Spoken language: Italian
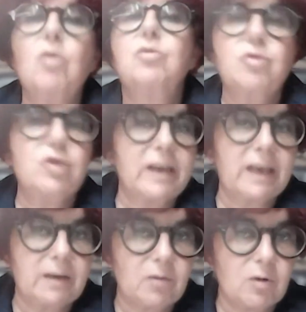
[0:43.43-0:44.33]

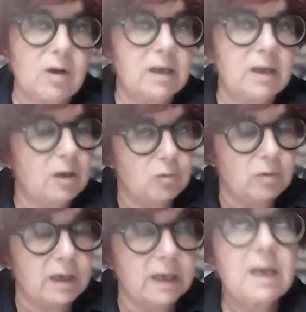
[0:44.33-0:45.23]
suggerivo agli
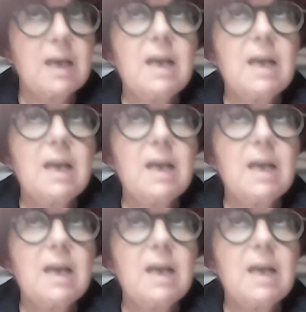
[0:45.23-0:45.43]
alunni.